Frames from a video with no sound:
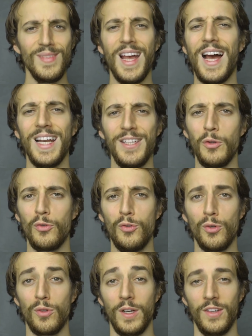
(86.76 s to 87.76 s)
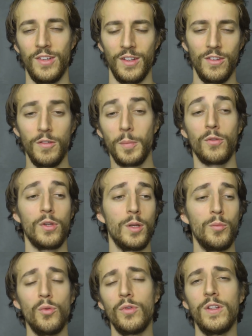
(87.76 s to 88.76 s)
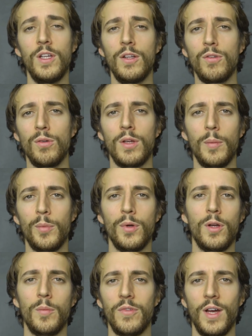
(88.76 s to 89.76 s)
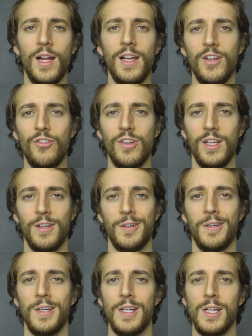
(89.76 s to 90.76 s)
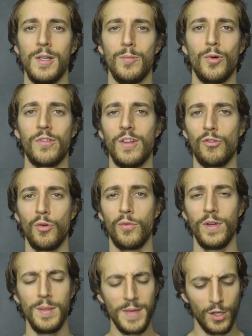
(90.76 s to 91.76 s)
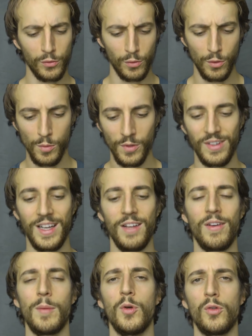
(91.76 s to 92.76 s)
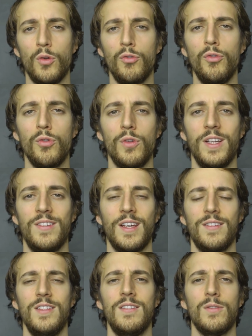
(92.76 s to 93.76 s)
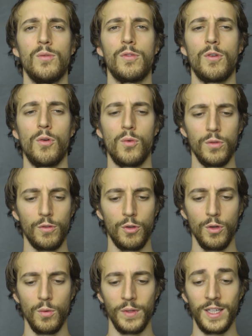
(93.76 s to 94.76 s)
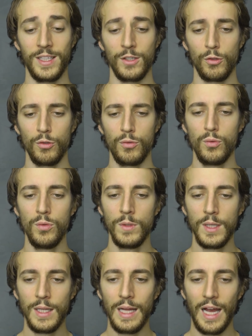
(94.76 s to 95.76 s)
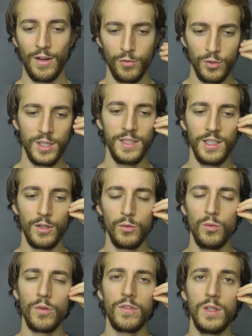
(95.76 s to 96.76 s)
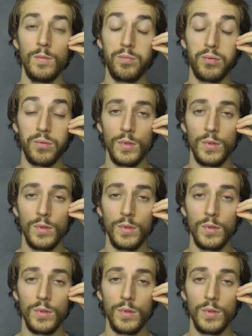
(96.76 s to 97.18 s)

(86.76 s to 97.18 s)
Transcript: aller dans le dur de l'exercice, parce qu'au début on dit des trucs un peu comme ça, légers, euh, pour s'échauffer, mais quand on commence à aller vraiment dans le dur de l'exercice, on se rend compte qu'on a des trucs où, avant de les dire, nous on se dit,